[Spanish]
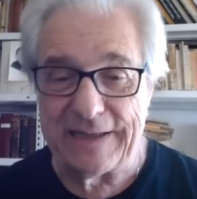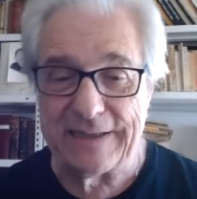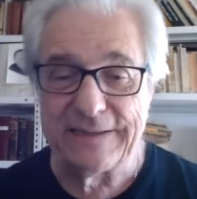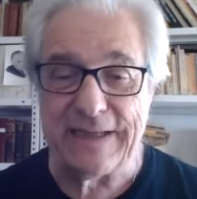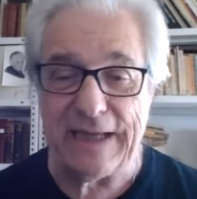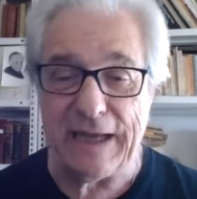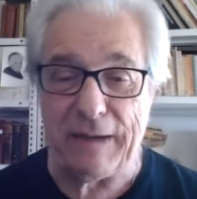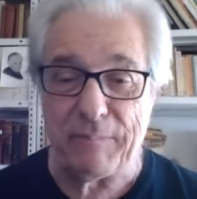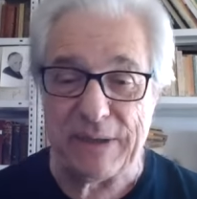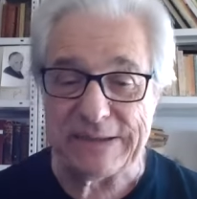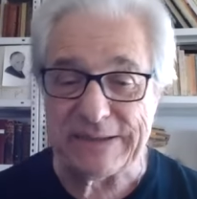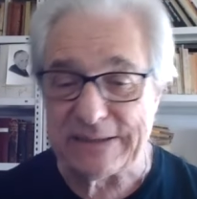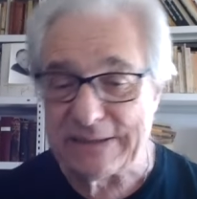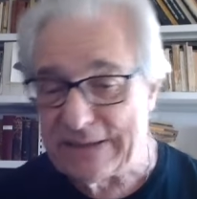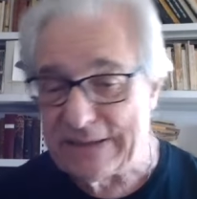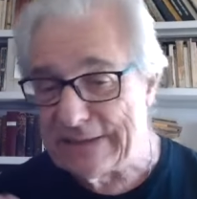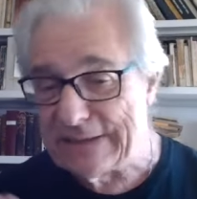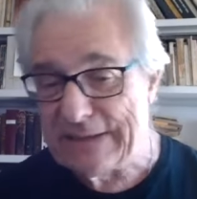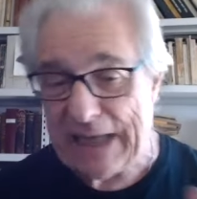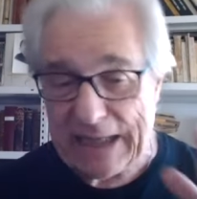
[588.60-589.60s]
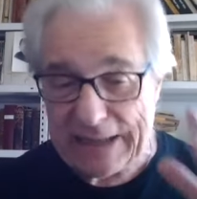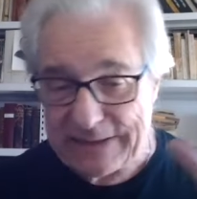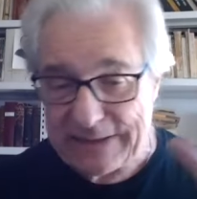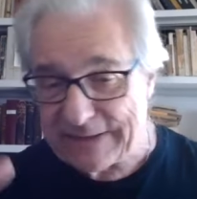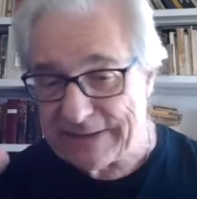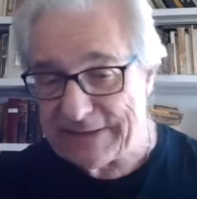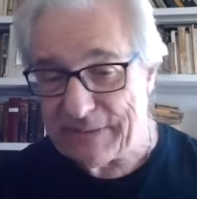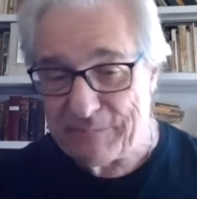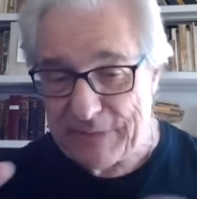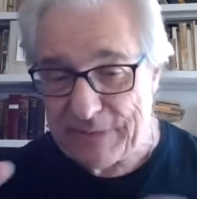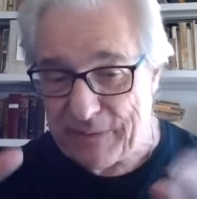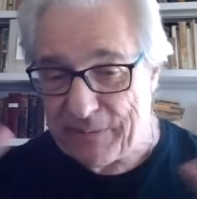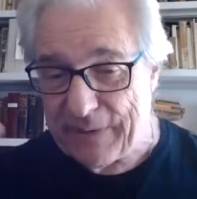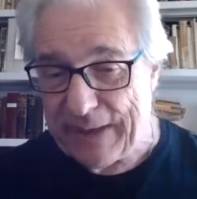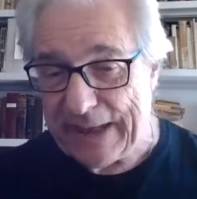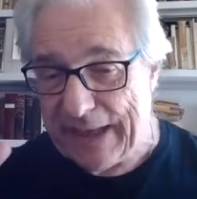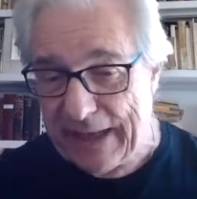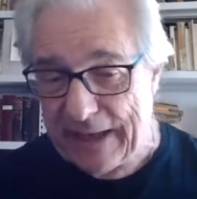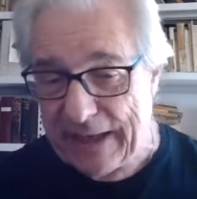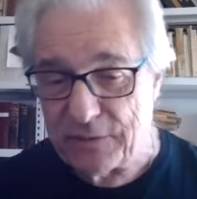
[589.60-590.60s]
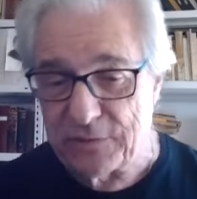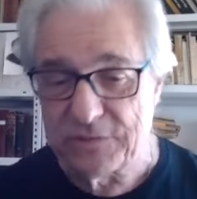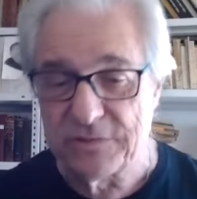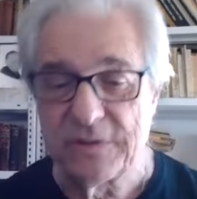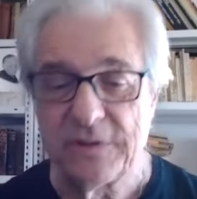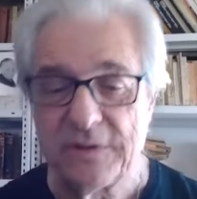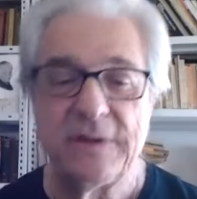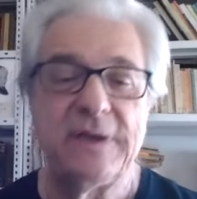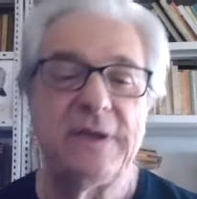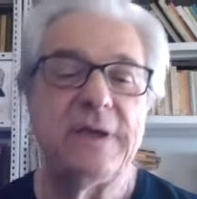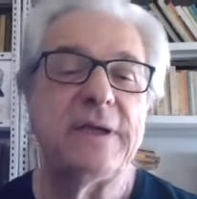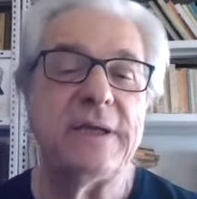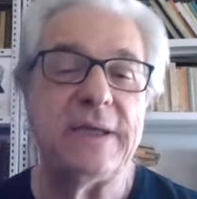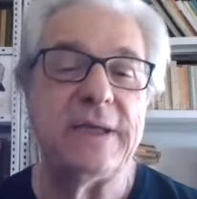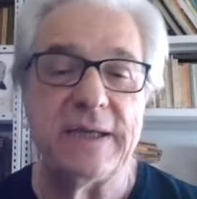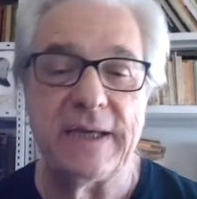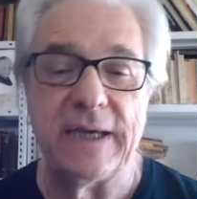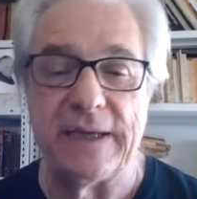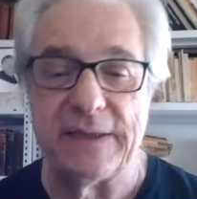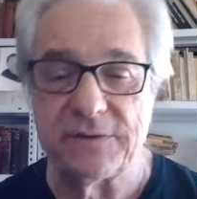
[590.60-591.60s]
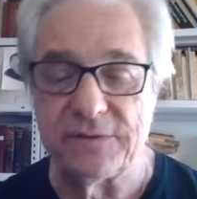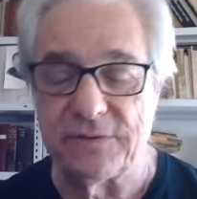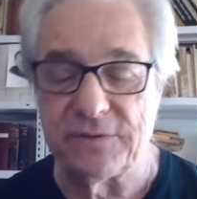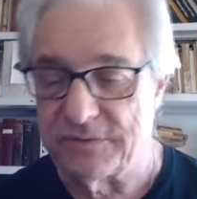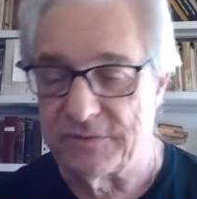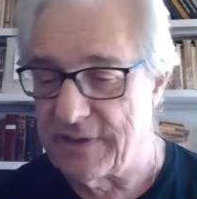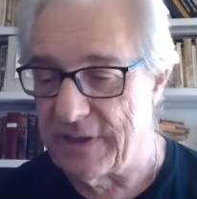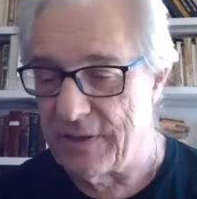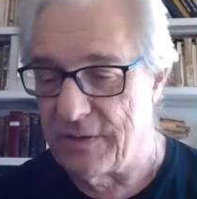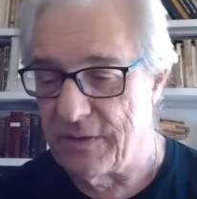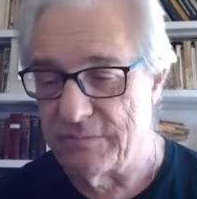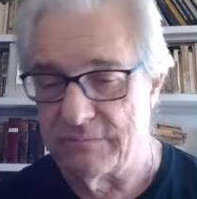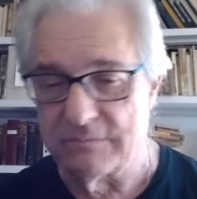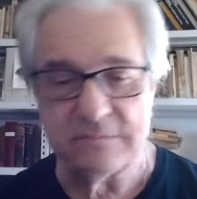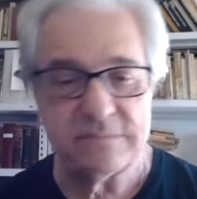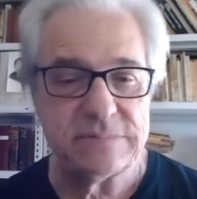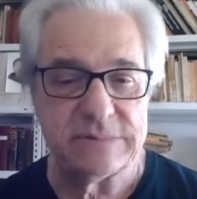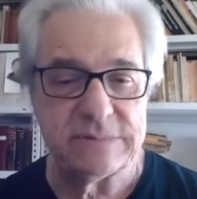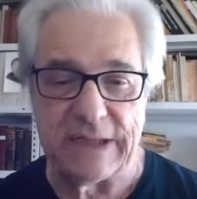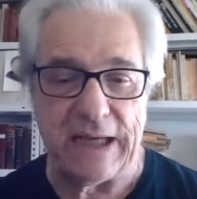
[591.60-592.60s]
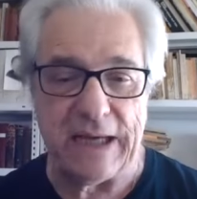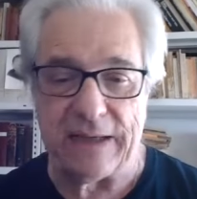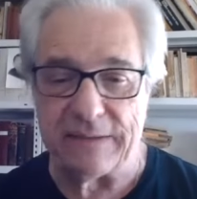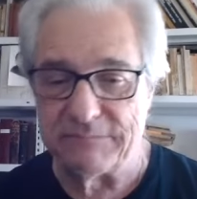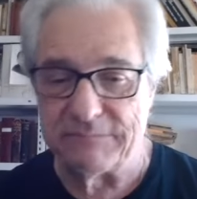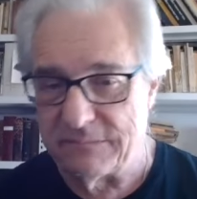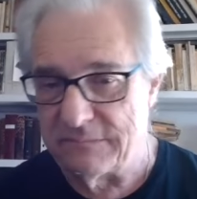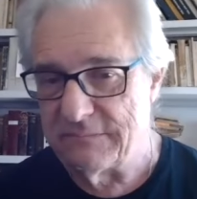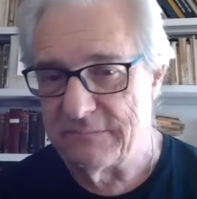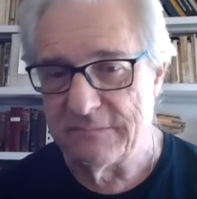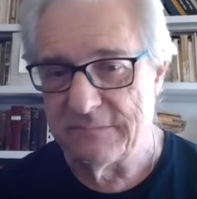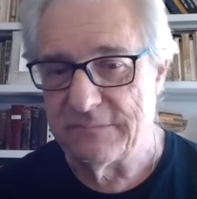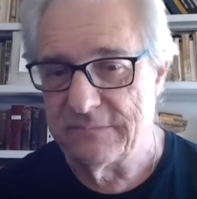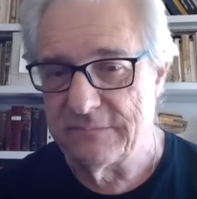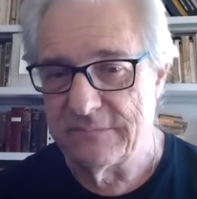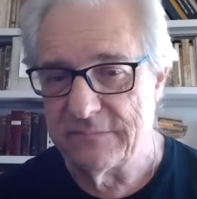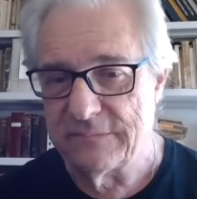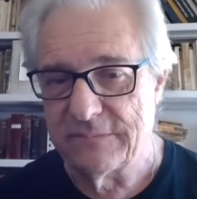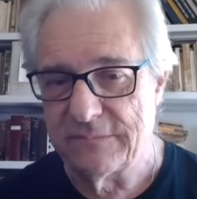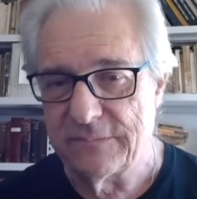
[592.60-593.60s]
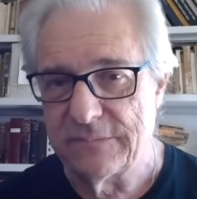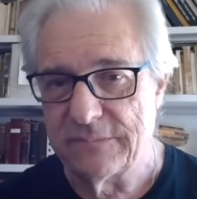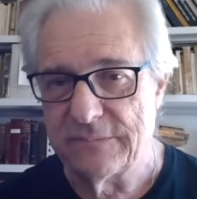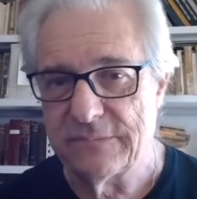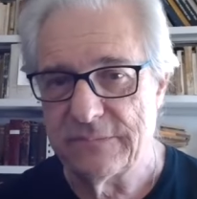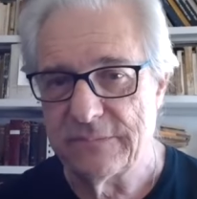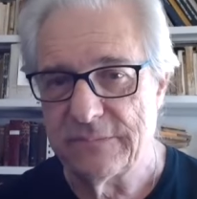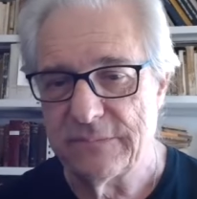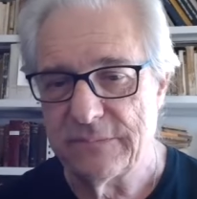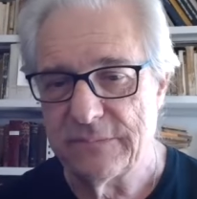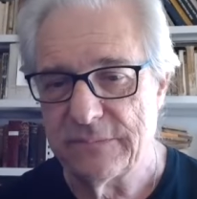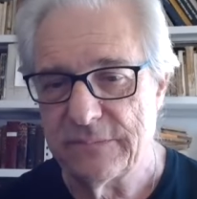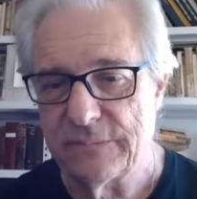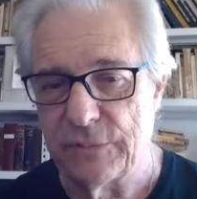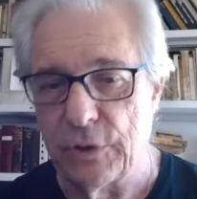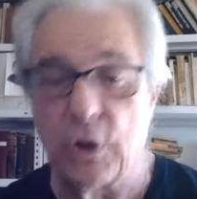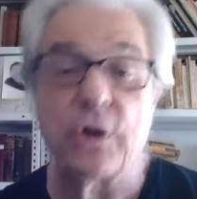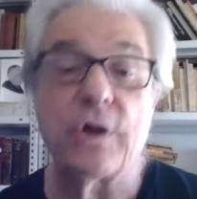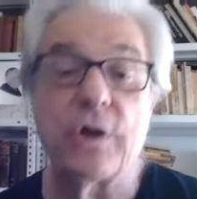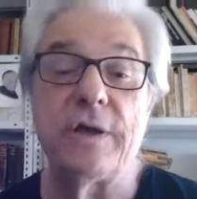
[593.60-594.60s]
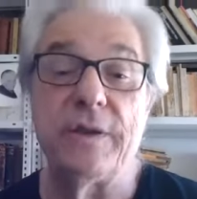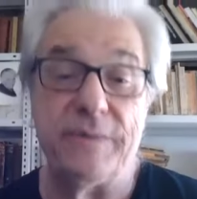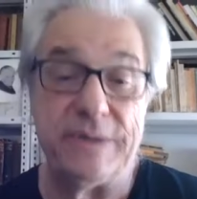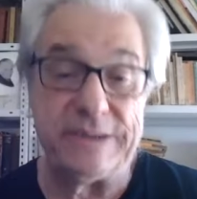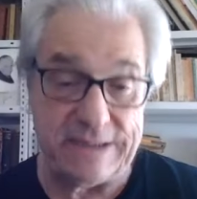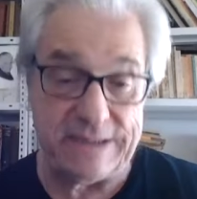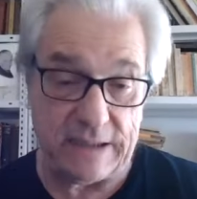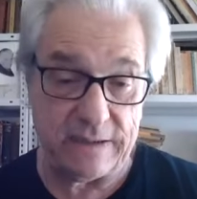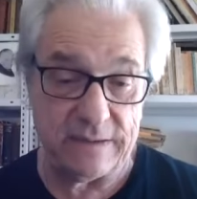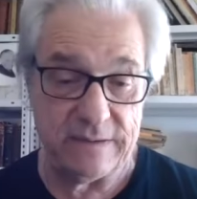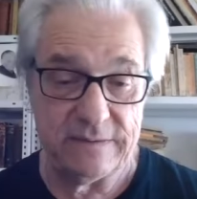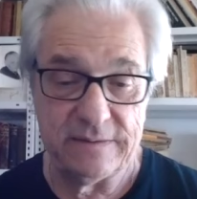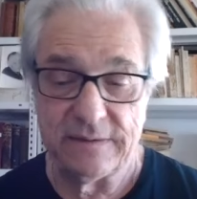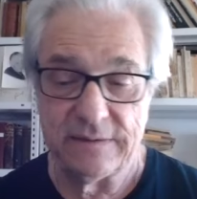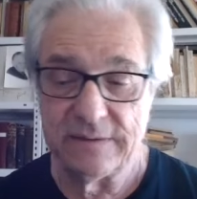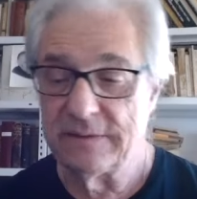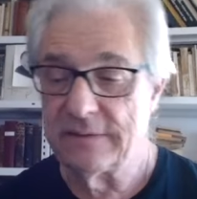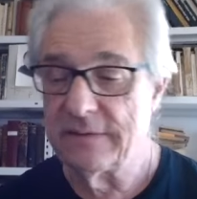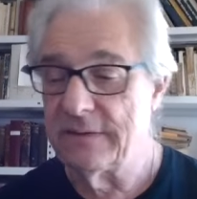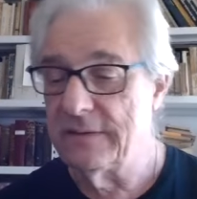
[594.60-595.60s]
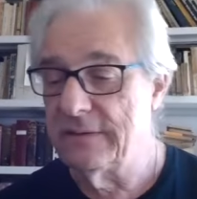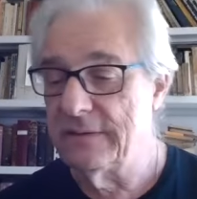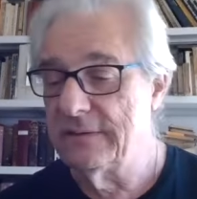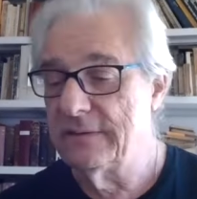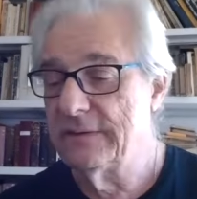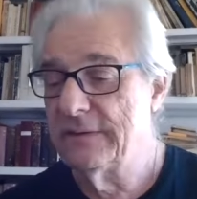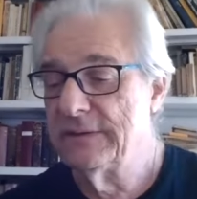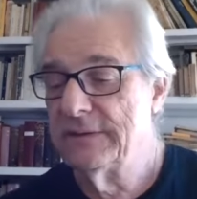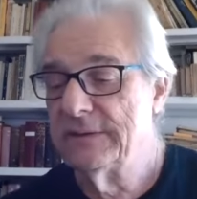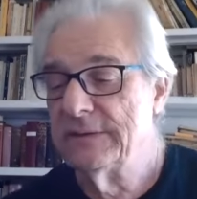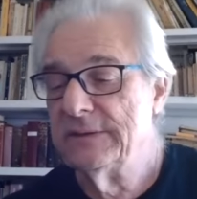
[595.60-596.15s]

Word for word: en temas, en detalles, en devaneos, y que esto se, sea no lo que debe ser. ¿no?